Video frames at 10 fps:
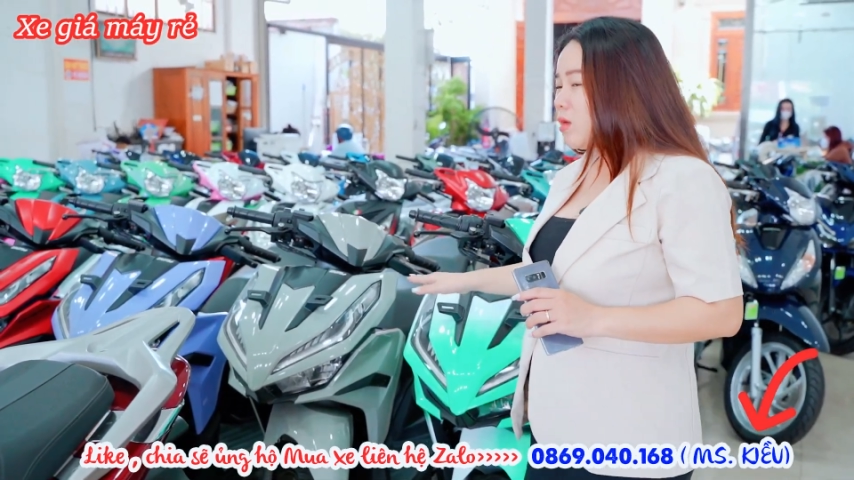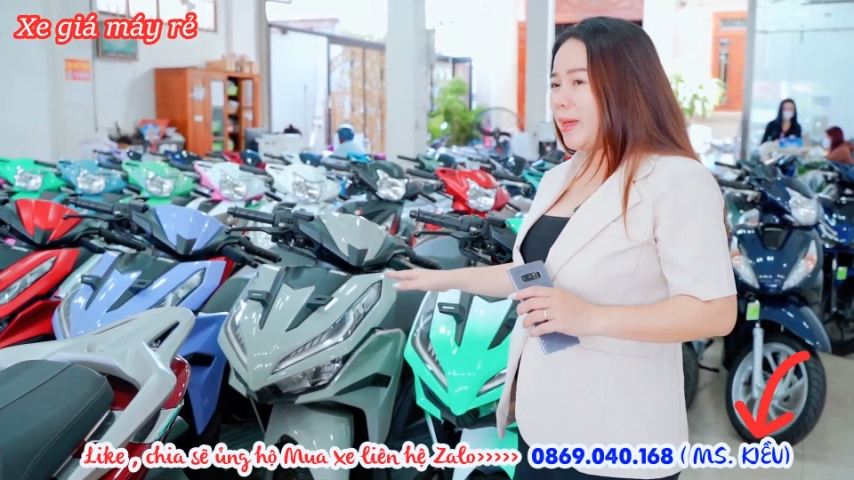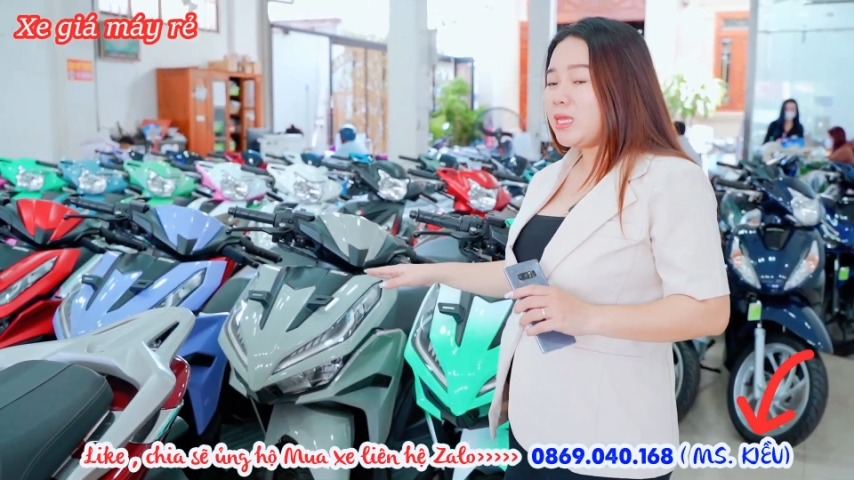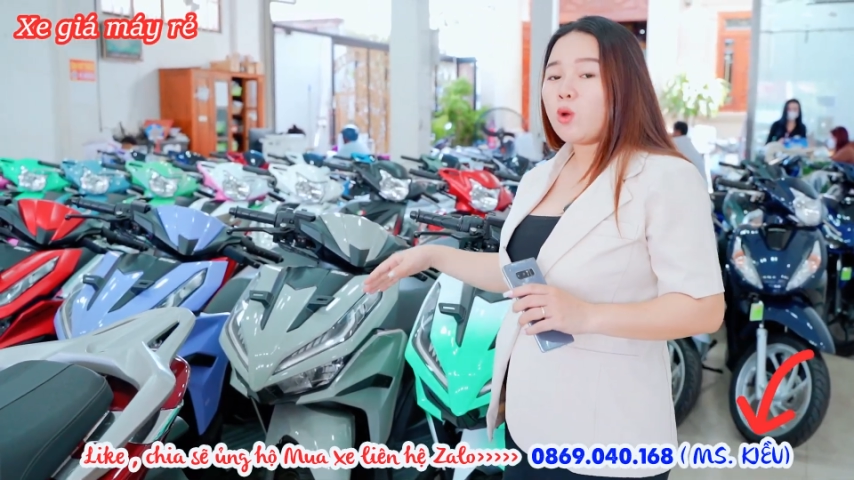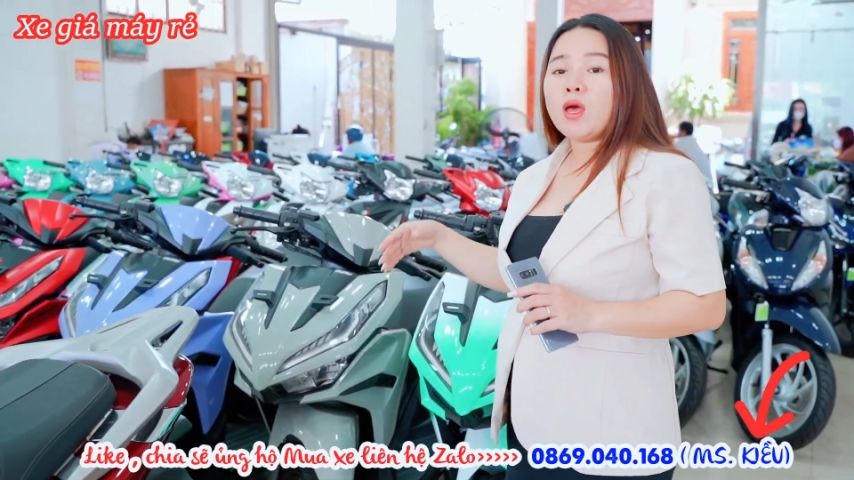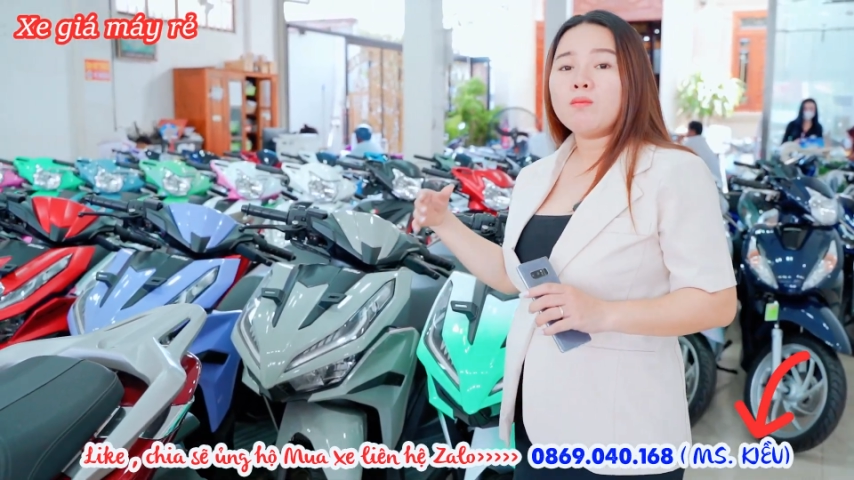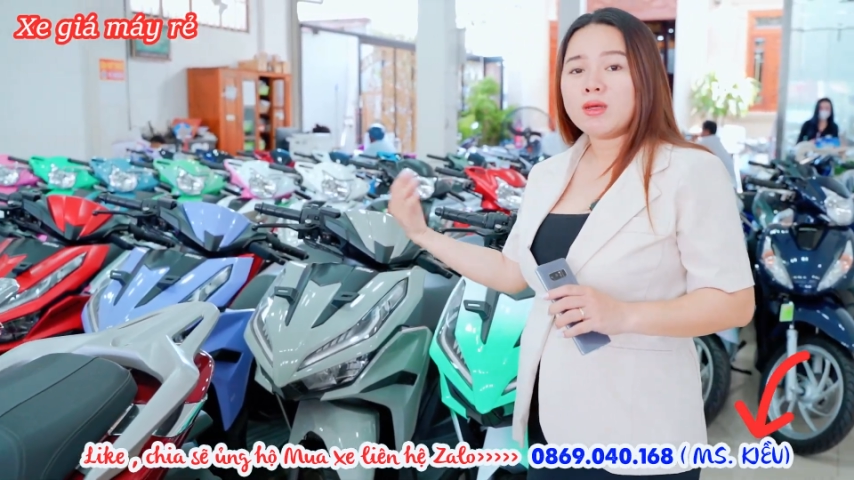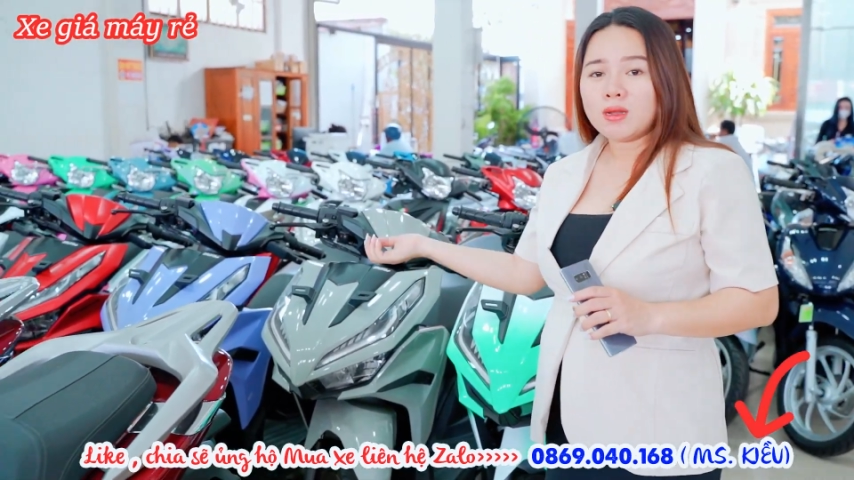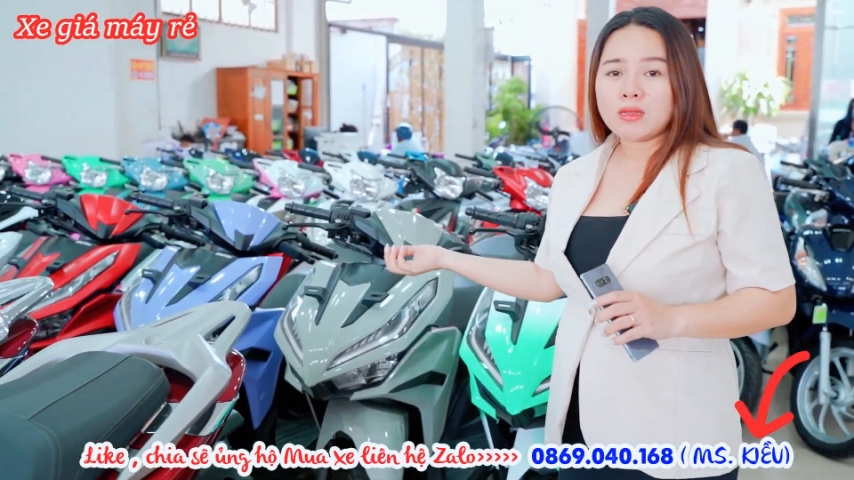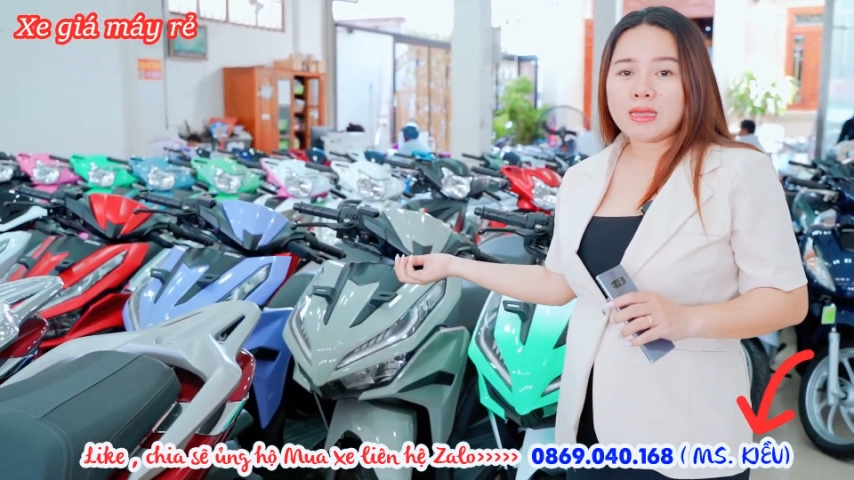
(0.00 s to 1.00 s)
bản chìa khóa thông
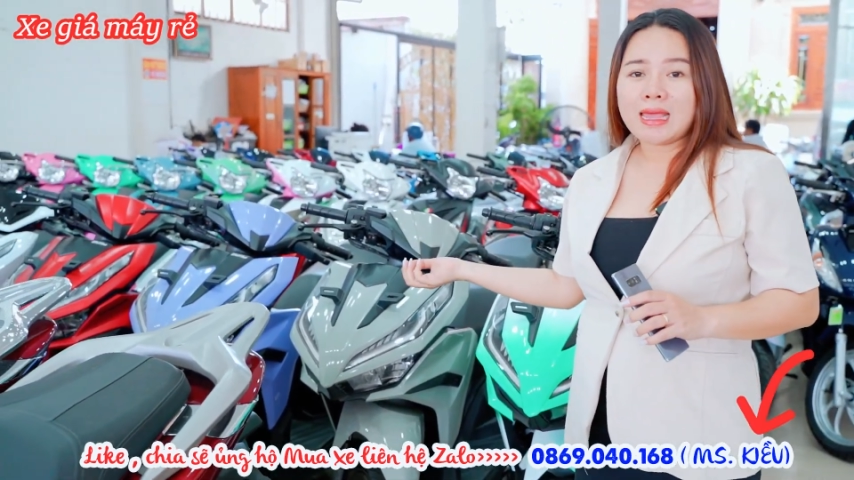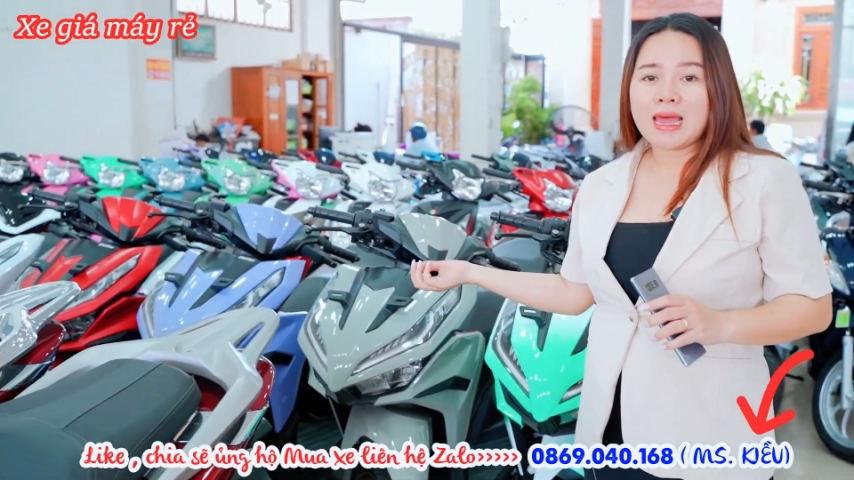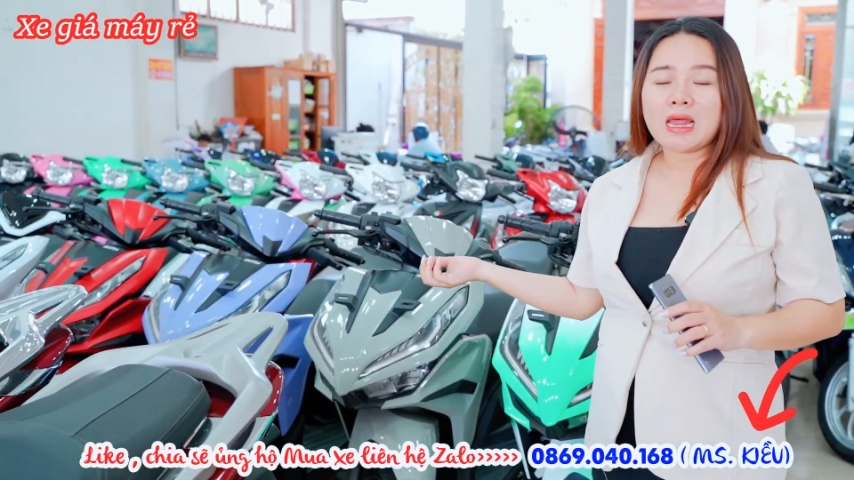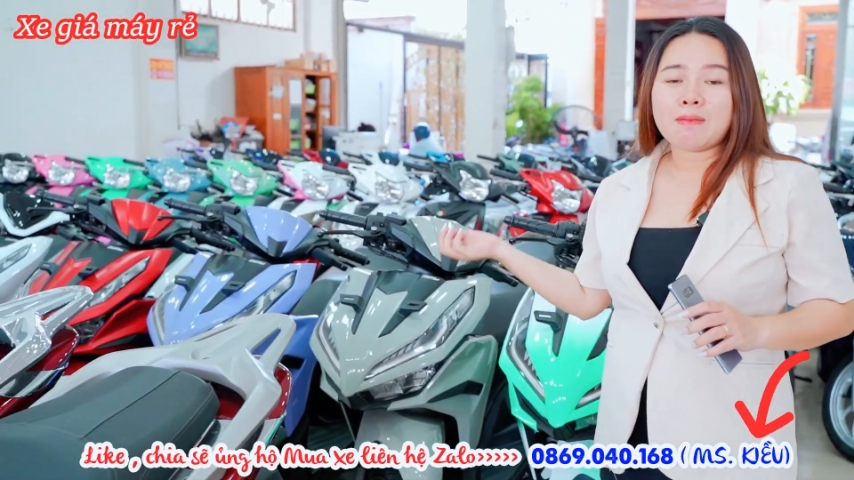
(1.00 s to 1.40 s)
minh đó thì giá là